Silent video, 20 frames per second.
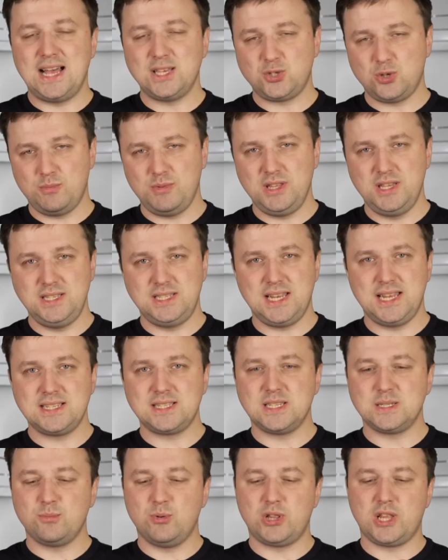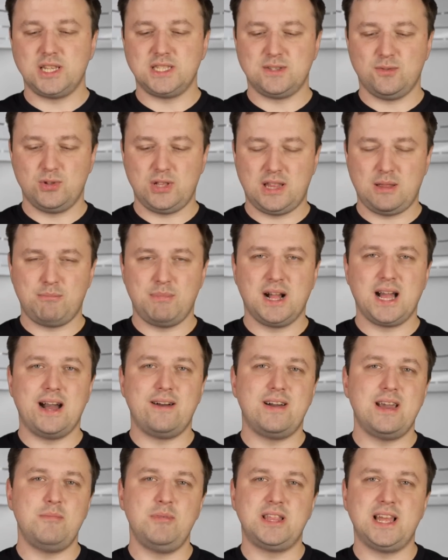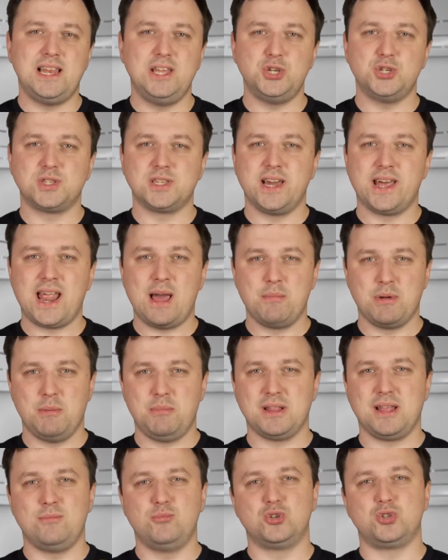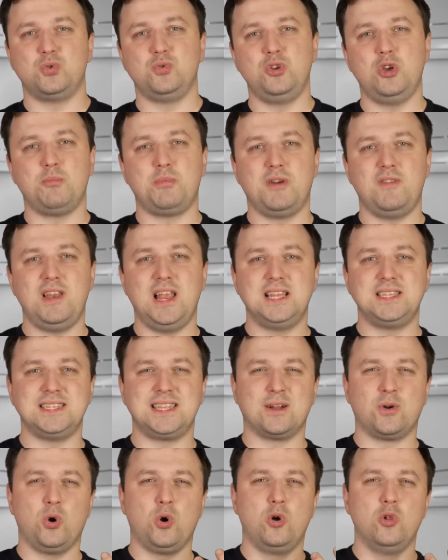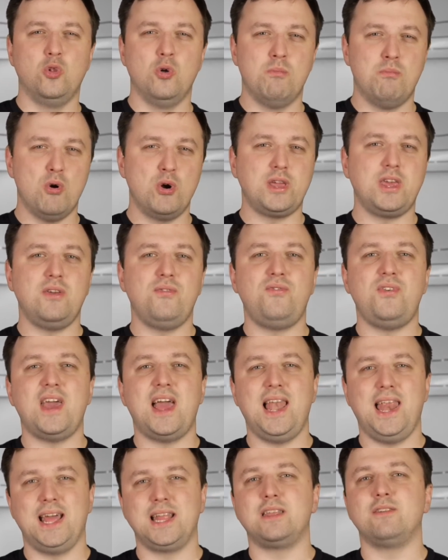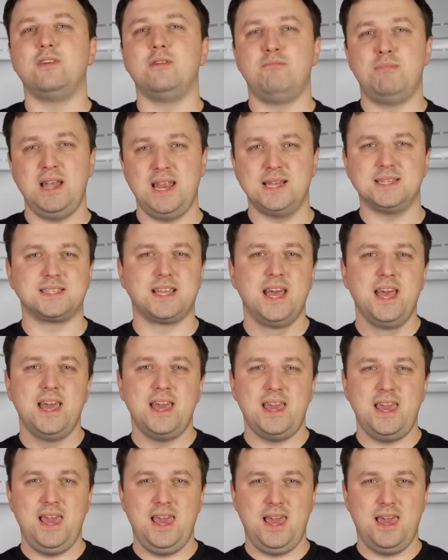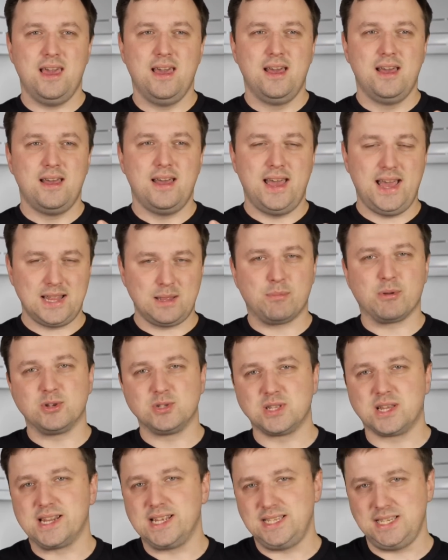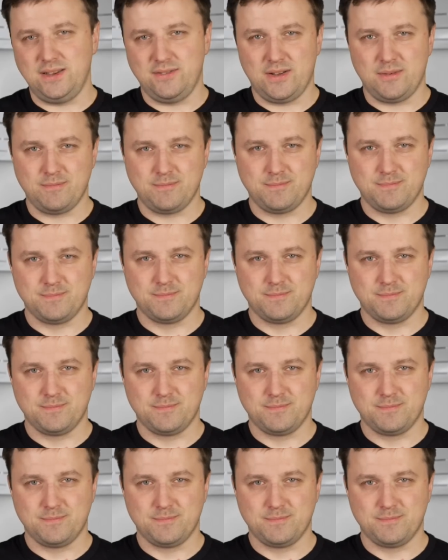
Особенно интересно смотрится вот эта боковая металлическая рамка, потому что у нее появляется такой глубокий фиолетовый блеск. И это просто красиво.